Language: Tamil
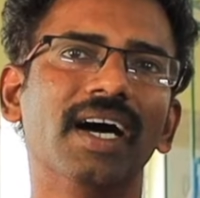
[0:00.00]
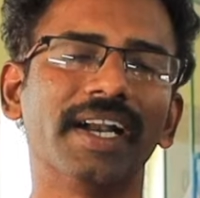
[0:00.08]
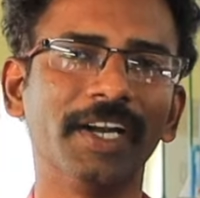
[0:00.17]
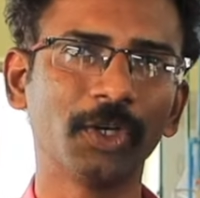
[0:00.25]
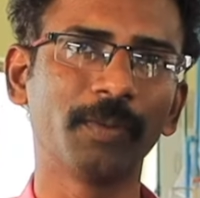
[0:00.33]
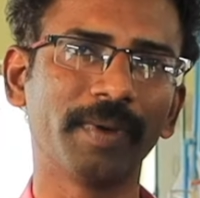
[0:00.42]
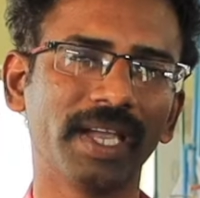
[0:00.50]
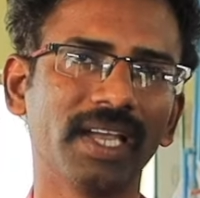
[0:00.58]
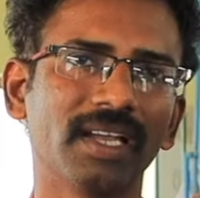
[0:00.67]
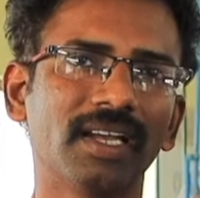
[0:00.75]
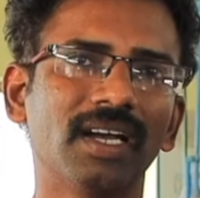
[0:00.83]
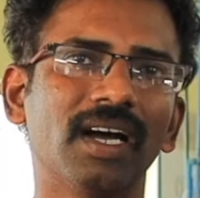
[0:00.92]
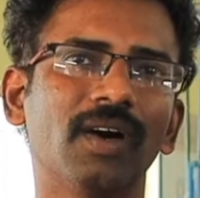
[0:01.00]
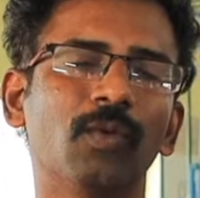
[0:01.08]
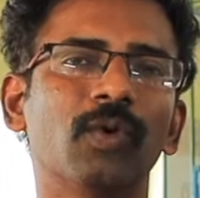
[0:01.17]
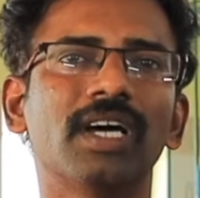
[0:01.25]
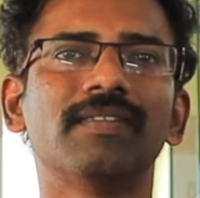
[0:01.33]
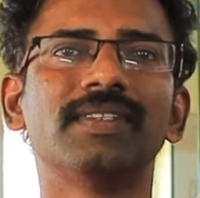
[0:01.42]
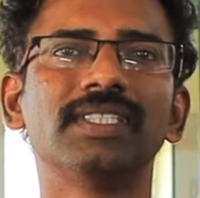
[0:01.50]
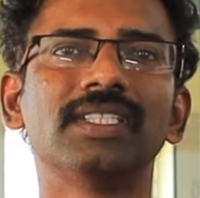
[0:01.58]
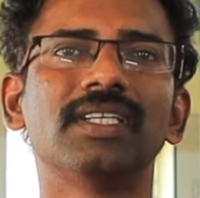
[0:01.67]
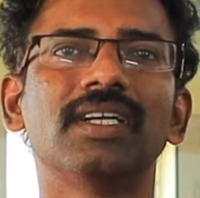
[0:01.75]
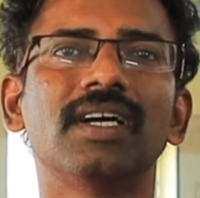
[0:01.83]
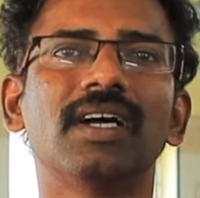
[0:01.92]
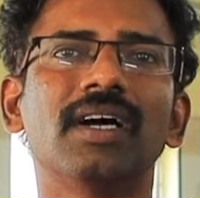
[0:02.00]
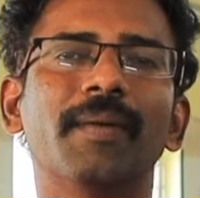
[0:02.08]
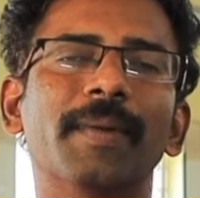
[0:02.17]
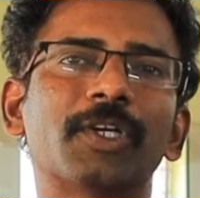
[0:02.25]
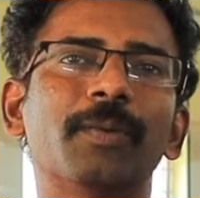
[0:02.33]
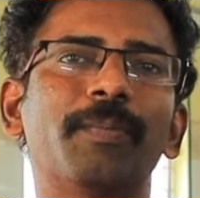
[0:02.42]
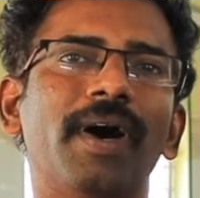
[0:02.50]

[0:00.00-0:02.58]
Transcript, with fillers: ரெண்டுமே உணவு மற்றும்